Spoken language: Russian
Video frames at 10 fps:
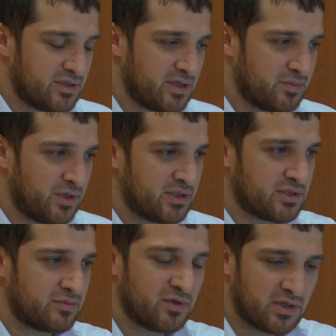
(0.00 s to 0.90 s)
Эти
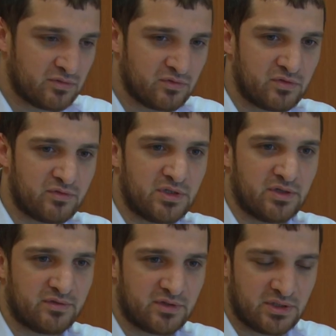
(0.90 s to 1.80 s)
операции бывают двух
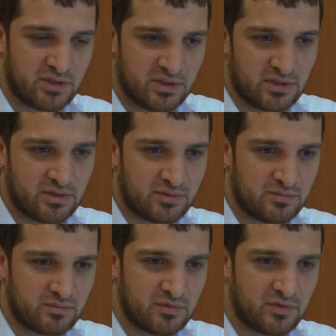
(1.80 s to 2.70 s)
видов. Э,
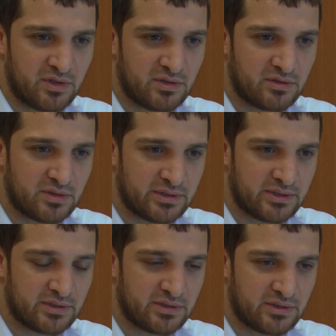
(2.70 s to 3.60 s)
бывают
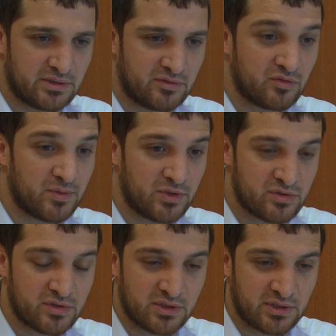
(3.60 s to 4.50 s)
э,
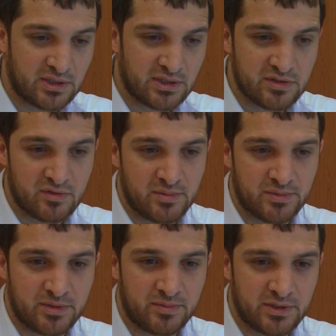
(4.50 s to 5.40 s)
двухполюсные, так
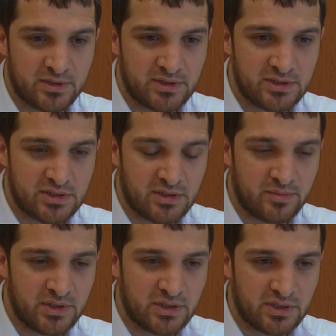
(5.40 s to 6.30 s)
называемые эндопротезы,
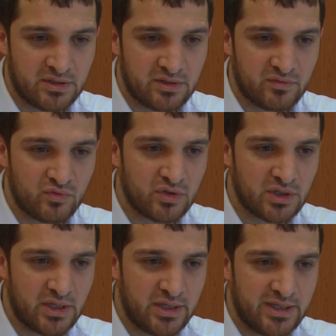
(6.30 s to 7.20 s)
замена двух
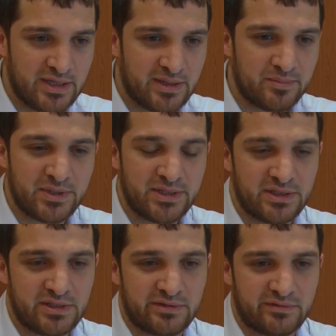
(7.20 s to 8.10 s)

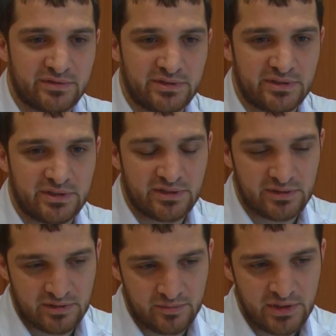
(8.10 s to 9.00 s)
компонентов,
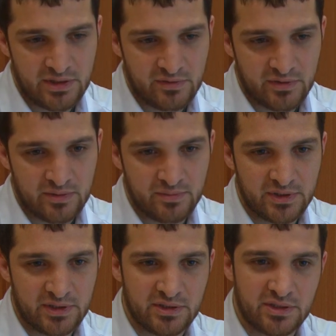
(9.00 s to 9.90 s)
э, бедренного
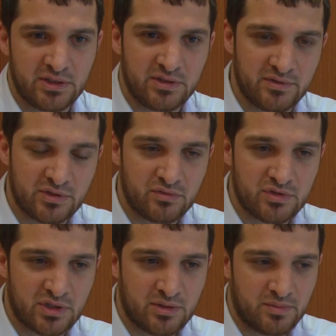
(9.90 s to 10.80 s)
компонента и
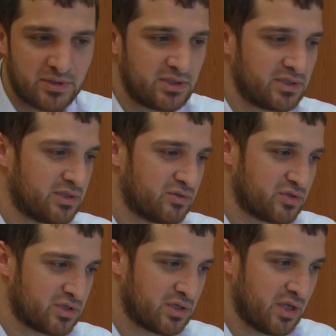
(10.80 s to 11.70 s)
верхлужный компонент – это
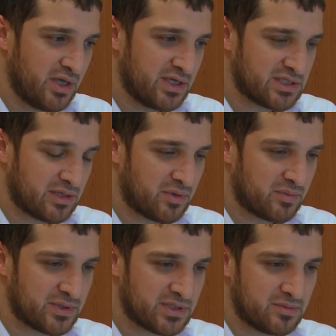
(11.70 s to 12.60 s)
уже сама
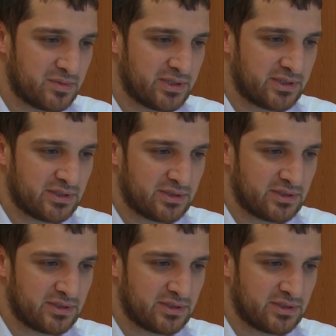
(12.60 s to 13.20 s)
по себе